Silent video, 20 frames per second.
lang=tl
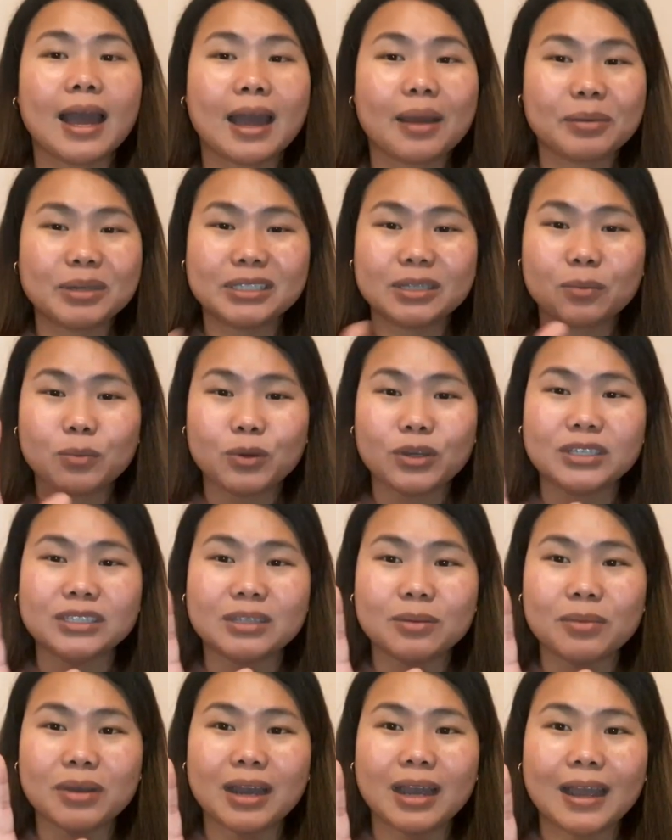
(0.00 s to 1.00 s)
Um, isa po
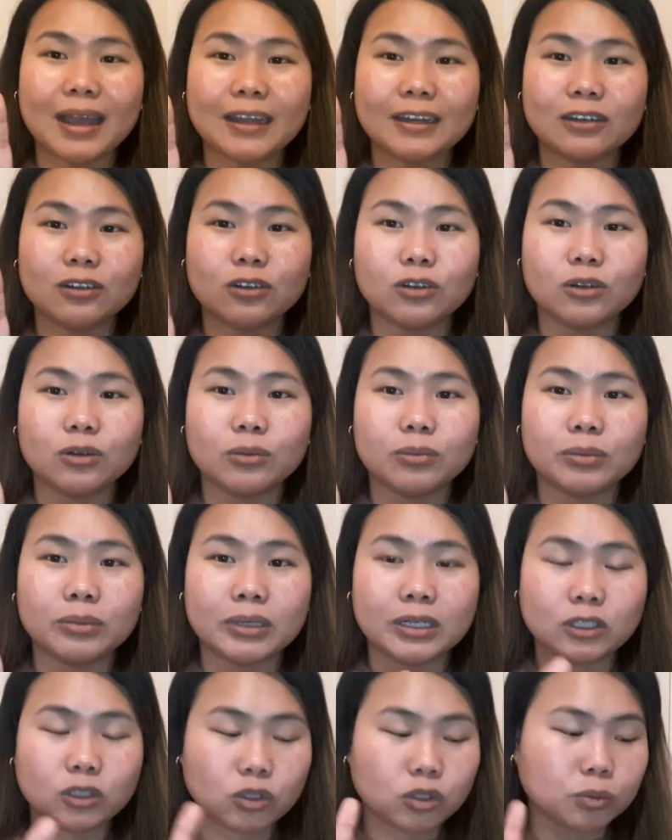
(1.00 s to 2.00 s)
yan sa mga ano,
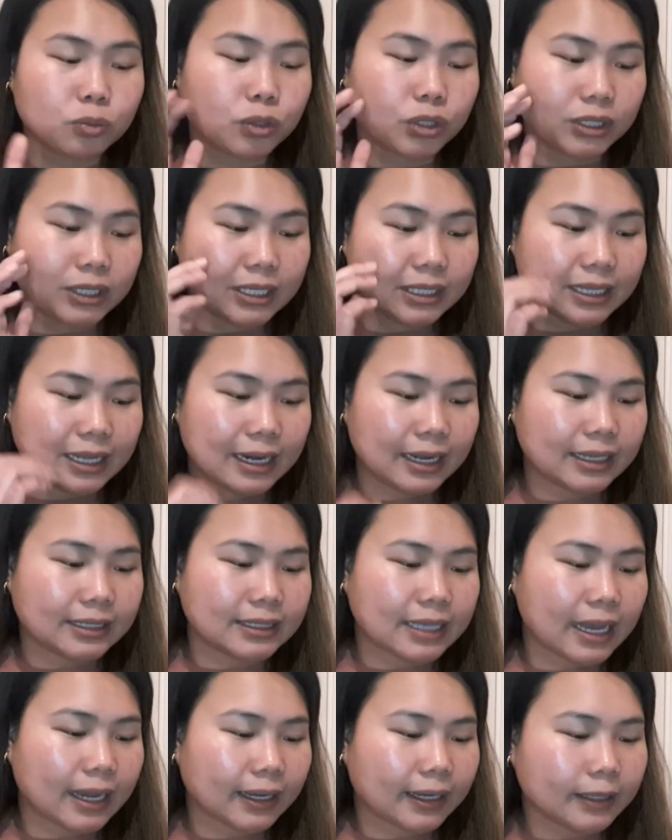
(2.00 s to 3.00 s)
nagsusupport din talaga
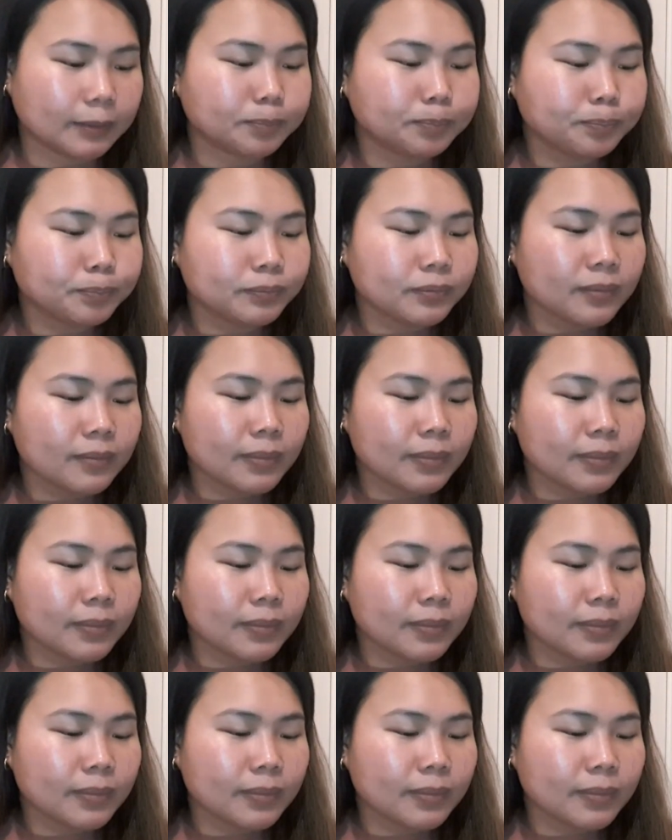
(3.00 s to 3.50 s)
sa akin.